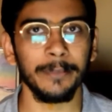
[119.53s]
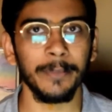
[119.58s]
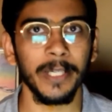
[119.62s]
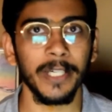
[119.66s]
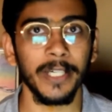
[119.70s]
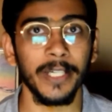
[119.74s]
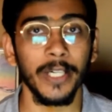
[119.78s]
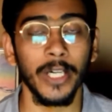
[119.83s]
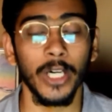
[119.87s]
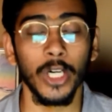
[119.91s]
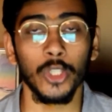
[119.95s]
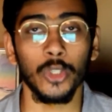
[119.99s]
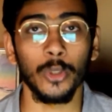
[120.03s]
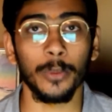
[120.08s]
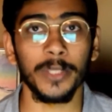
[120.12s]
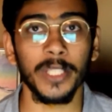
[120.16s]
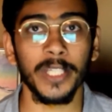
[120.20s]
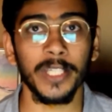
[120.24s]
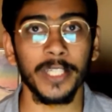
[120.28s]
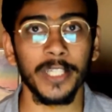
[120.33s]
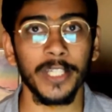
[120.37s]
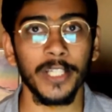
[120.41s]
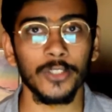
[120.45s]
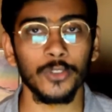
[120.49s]
में तो
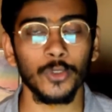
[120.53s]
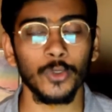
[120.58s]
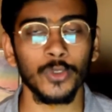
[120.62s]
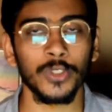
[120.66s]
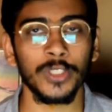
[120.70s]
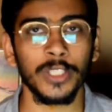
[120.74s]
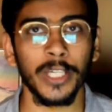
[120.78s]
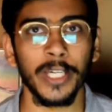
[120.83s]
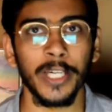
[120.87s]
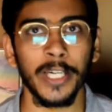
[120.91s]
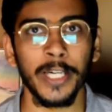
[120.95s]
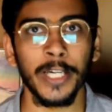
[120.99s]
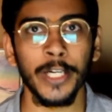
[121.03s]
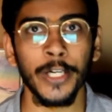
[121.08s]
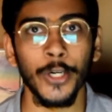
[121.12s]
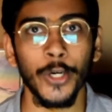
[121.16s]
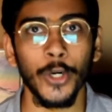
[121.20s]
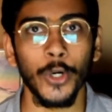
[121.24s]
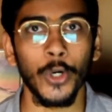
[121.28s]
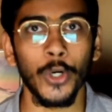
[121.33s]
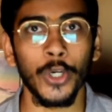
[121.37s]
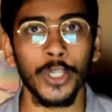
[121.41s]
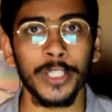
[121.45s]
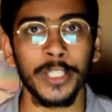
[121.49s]
बताइए क्या सोचते हैं
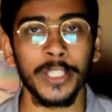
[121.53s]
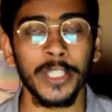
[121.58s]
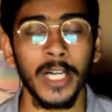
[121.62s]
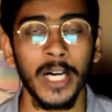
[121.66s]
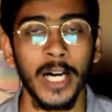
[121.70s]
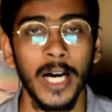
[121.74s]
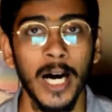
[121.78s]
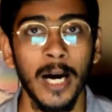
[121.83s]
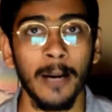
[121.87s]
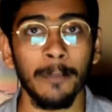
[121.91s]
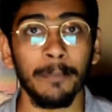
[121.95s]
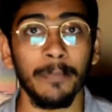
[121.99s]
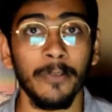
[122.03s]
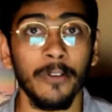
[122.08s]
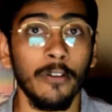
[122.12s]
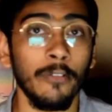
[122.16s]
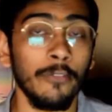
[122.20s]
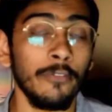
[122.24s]
और क्या आप